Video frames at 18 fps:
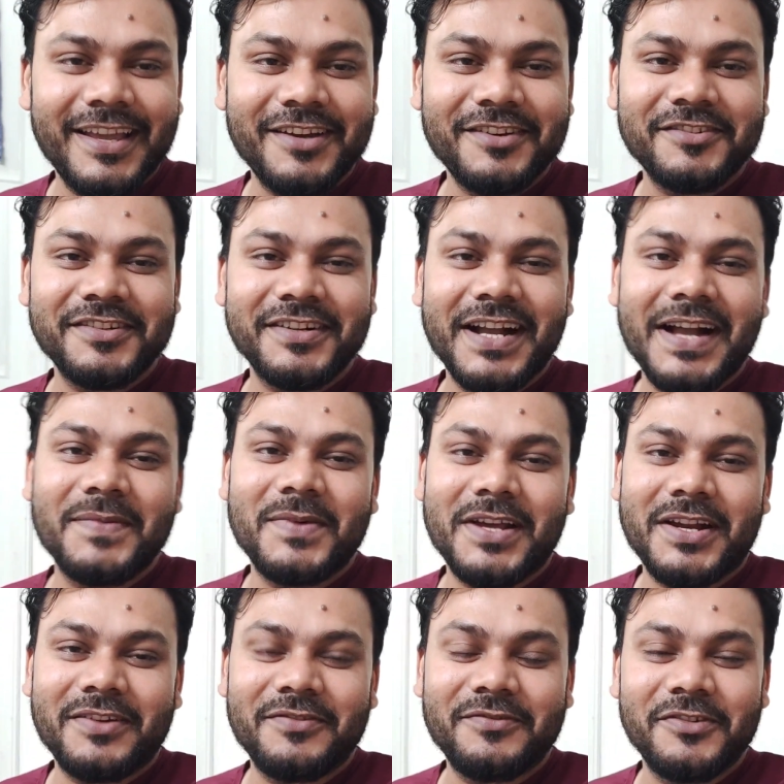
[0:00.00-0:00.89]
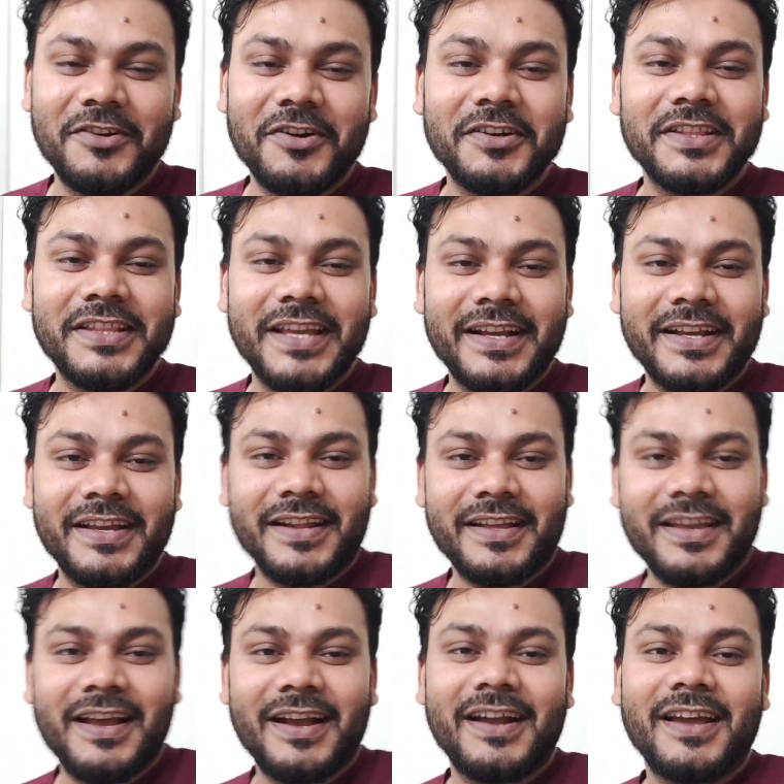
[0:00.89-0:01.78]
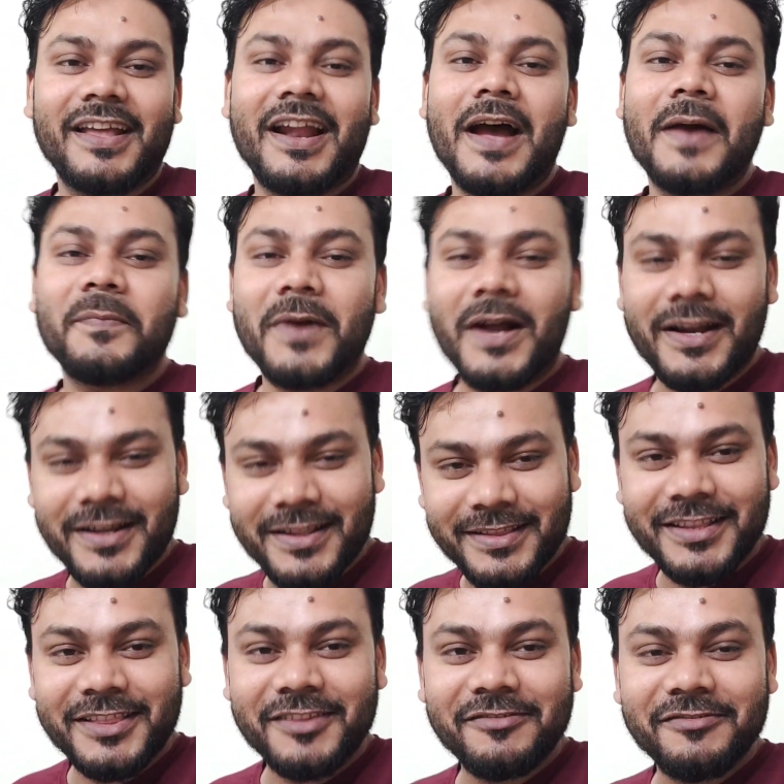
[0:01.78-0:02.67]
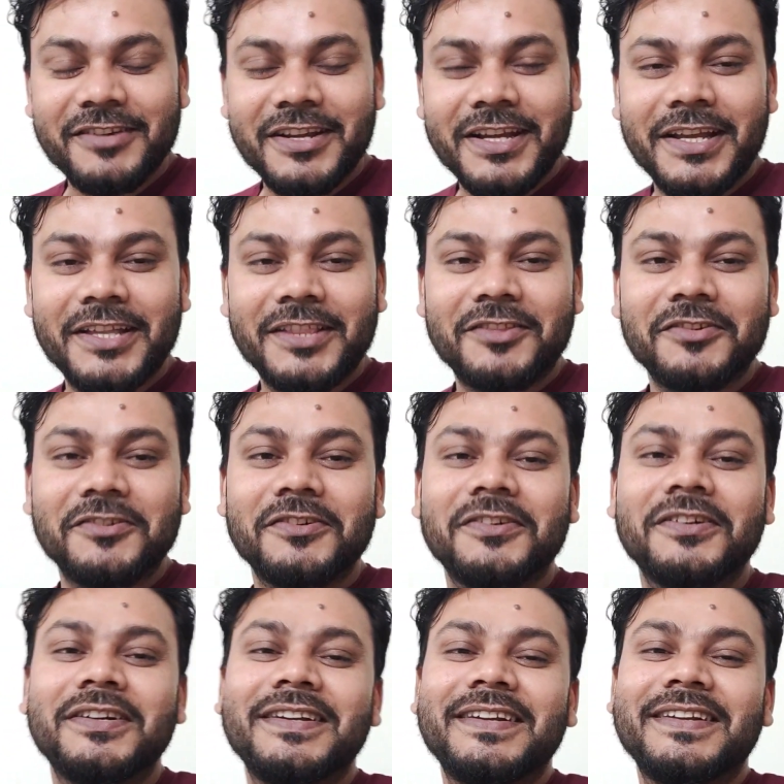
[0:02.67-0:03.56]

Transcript: आया होगा हमारा व्लॉग देख करके अगर आप आनंदित हुए हैं तो